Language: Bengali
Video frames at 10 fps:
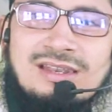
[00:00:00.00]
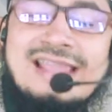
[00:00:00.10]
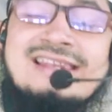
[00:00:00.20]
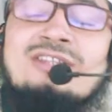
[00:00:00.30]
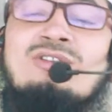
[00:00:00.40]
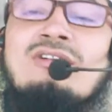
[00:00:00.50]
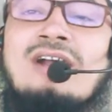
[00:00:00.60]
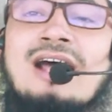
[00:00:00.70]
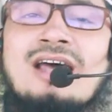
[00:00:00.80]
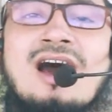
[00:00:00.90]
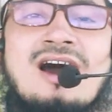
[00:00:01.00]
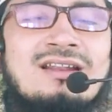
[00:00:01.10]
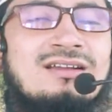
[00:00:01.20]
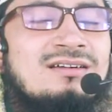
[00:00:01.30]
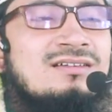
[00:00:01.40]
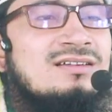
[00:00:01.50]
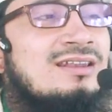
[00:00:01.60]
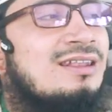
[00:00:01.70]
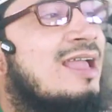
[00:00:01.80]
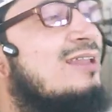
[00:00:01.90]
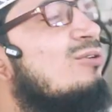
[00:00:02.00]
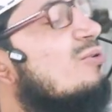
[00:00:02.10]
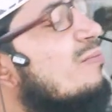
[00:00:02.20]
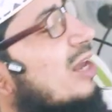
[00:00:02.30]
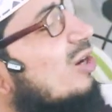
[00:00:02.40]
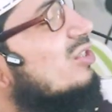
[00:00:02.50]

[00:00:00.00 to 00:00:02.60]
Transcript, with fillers: লাইলাতুল কাদা লাইলুন মানে